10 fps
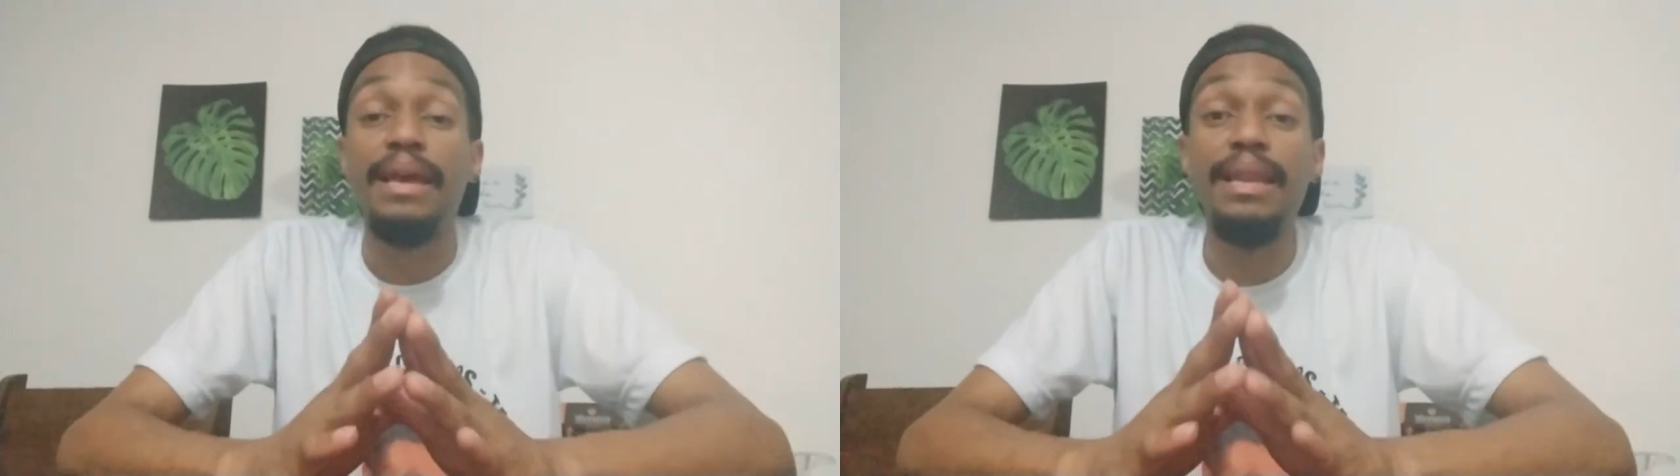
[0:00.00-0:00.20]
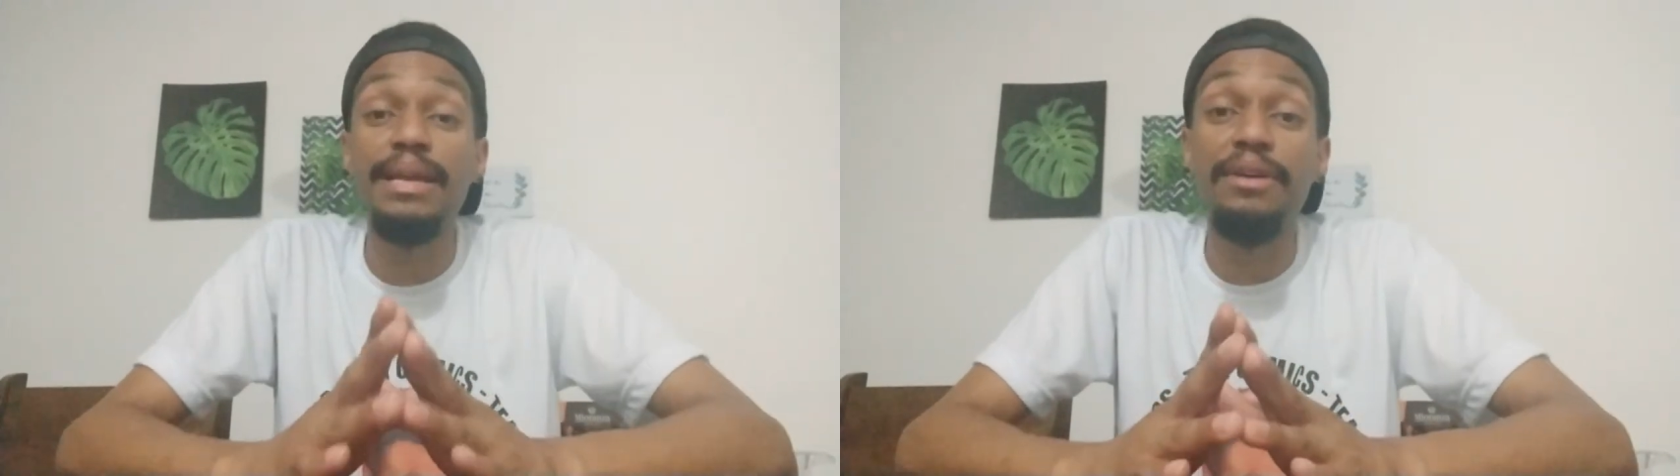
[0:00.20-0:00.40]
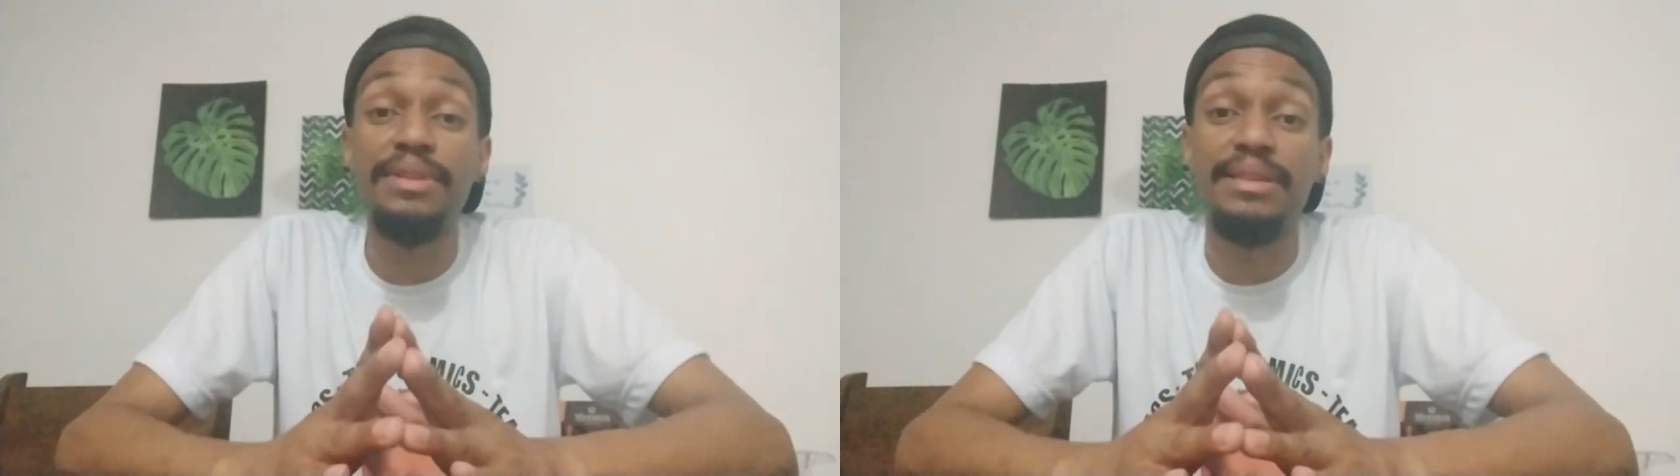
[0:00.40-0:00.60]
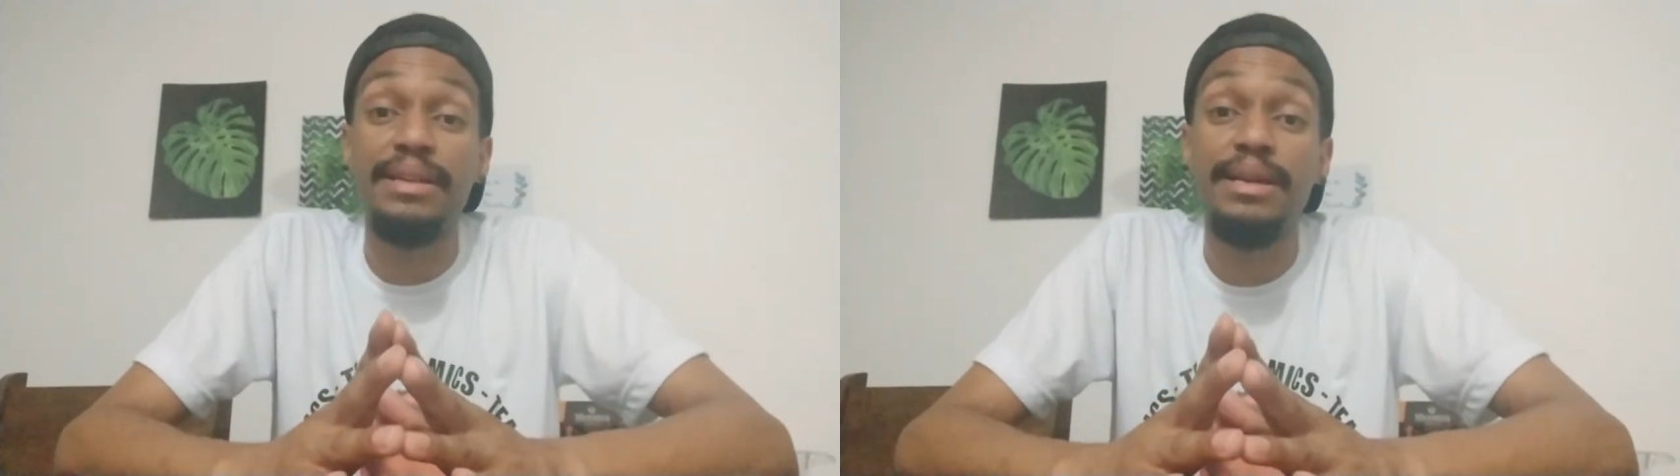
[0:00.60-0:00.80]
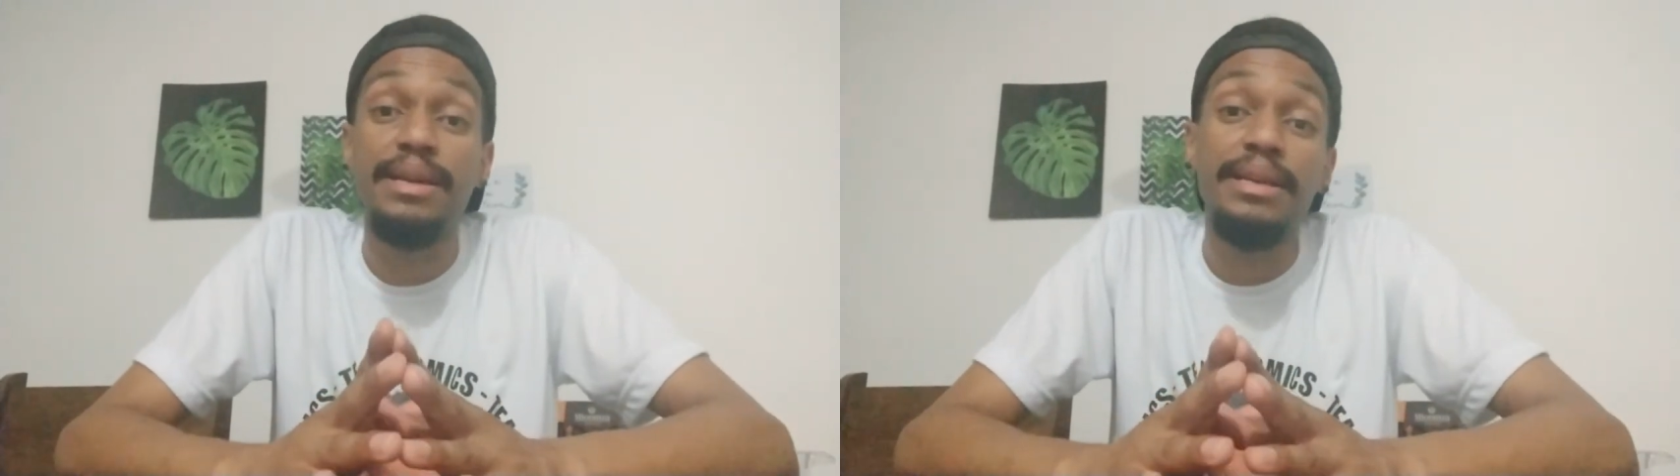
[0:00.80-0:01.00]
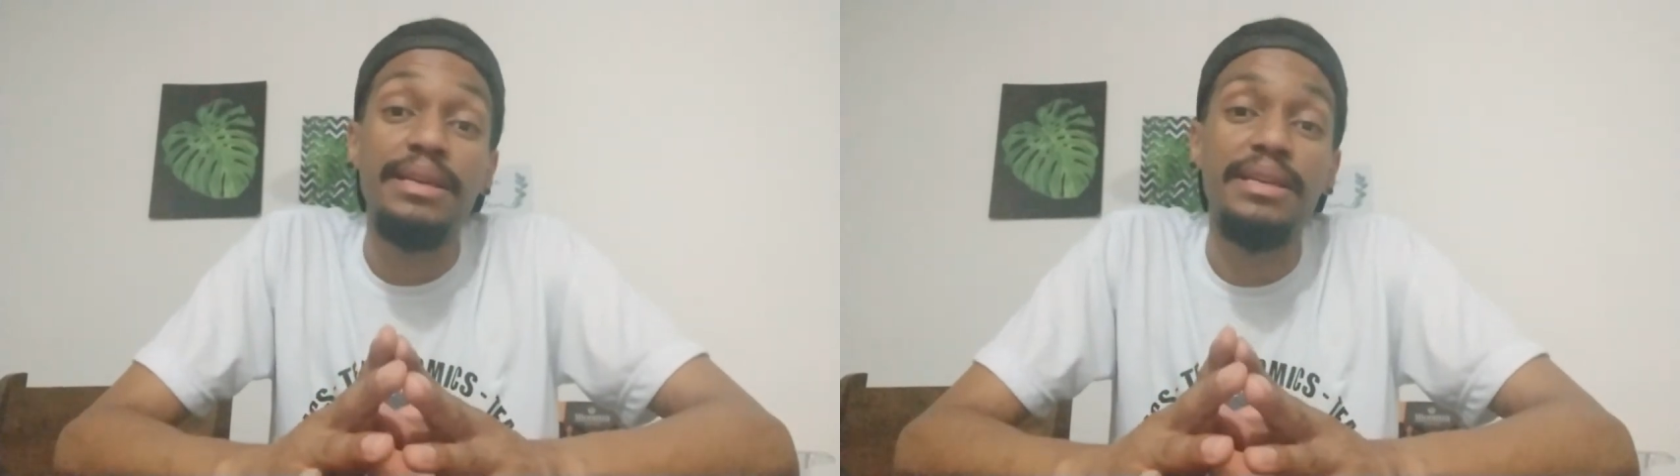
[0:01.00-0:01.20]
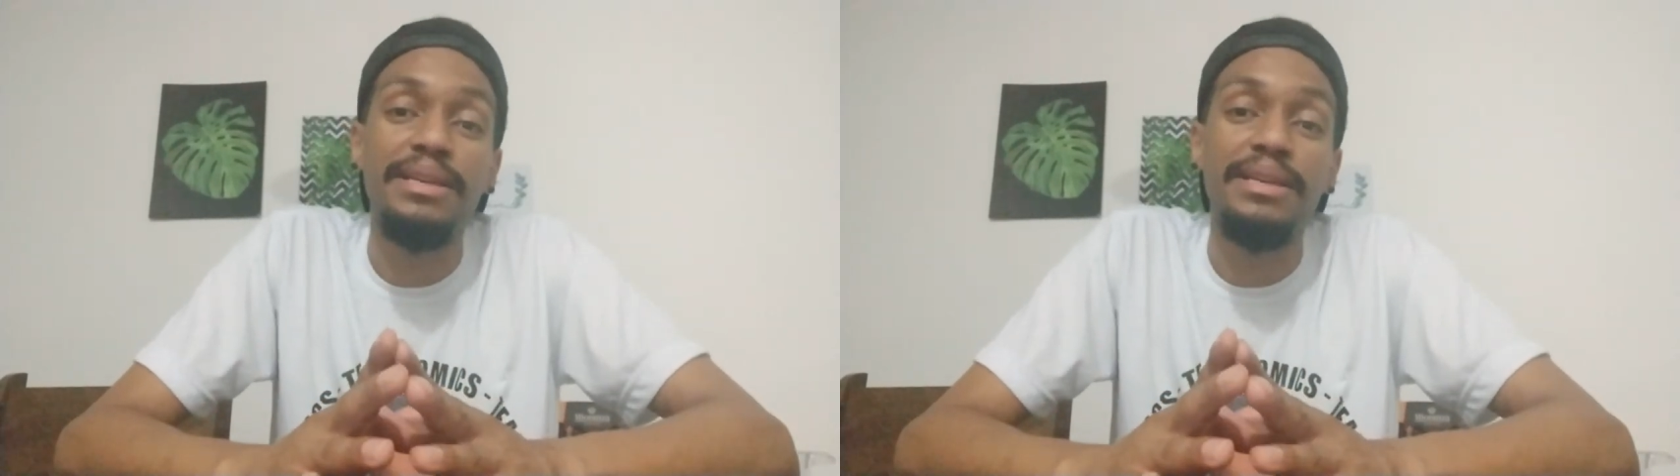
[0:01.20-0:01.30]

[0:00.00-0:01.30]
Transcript: É legal detalhar que